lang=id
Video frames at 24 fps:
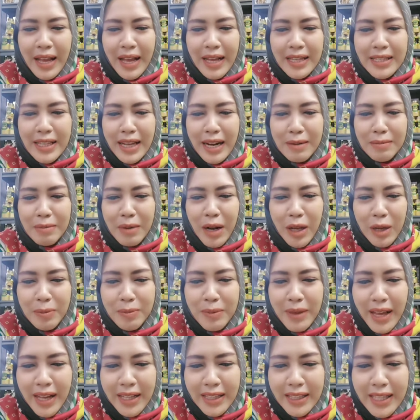
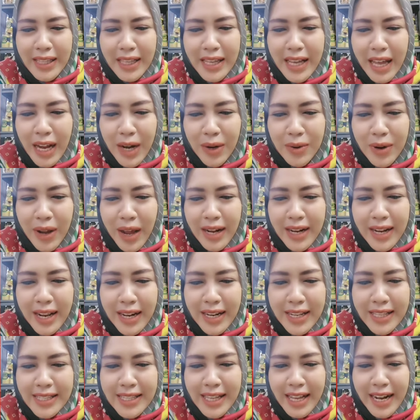Assalamualaikum Yangti Garuda ada
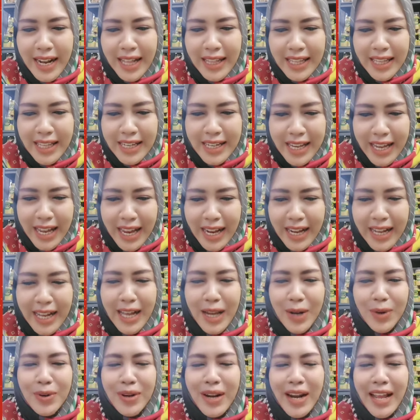di sana tidak
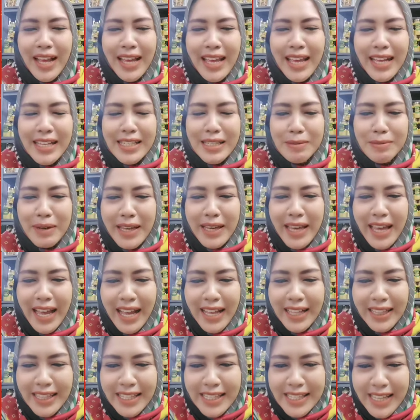Garuda lagi nggak sama
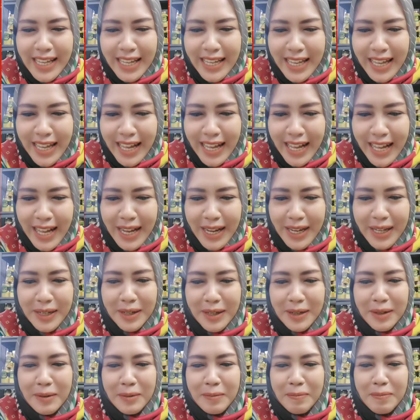Yangti sayang
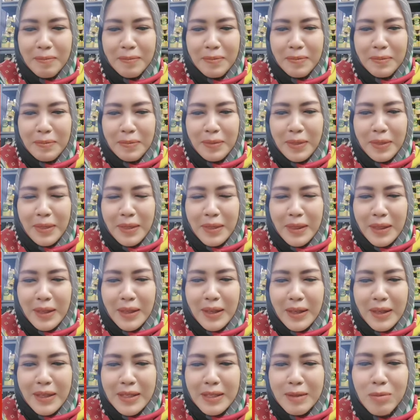
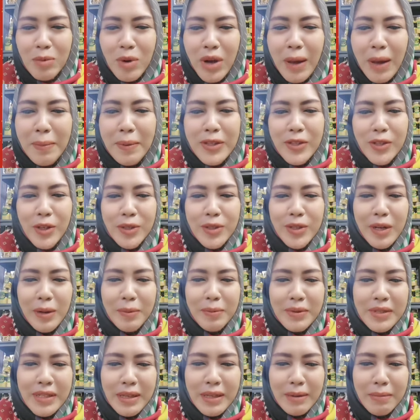Semoga besok
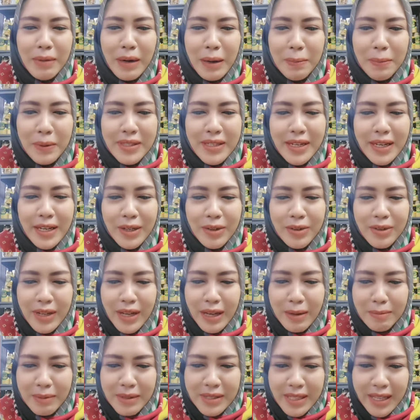sudah bisa melepas rindu
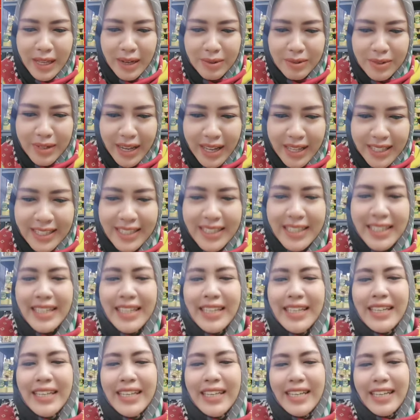dengan Mas Garuda
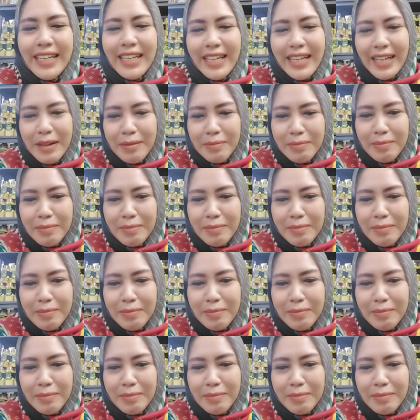Iya yeah.